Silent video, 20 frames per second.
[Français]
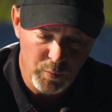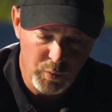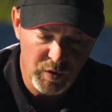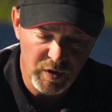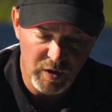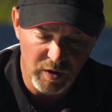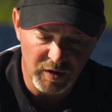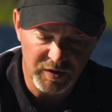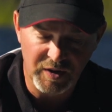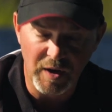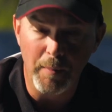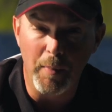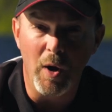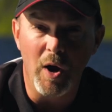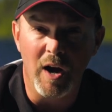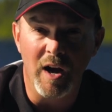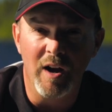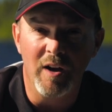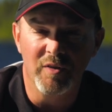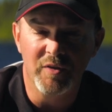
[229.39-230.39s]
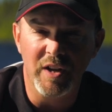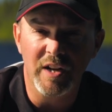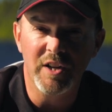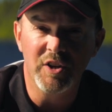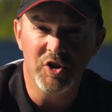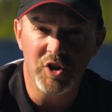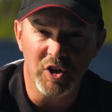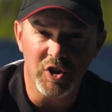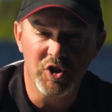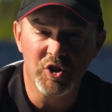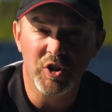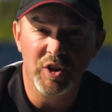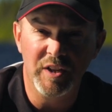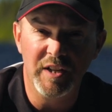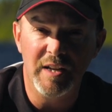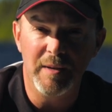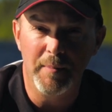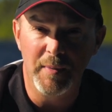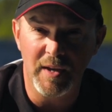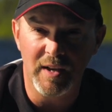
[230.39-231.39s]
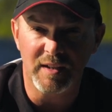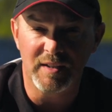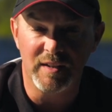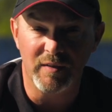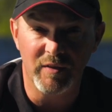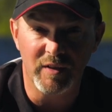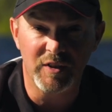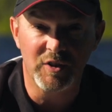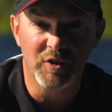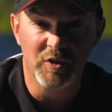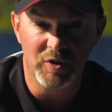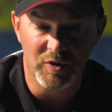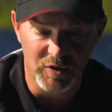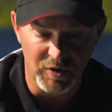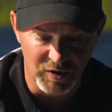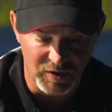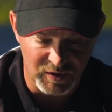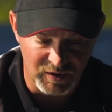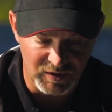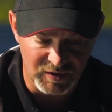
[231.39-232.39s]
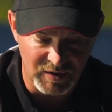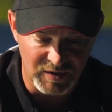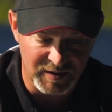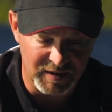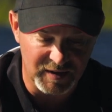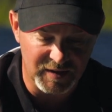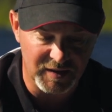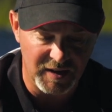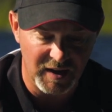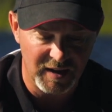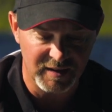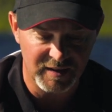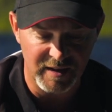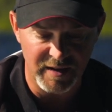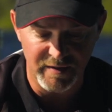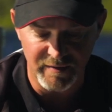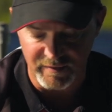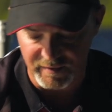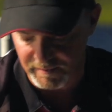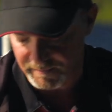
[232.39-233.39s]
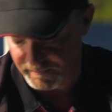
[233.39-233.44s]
Puis là, c'est pas rare d'aller chercher des pièces avec ça de, de 10-15 livres.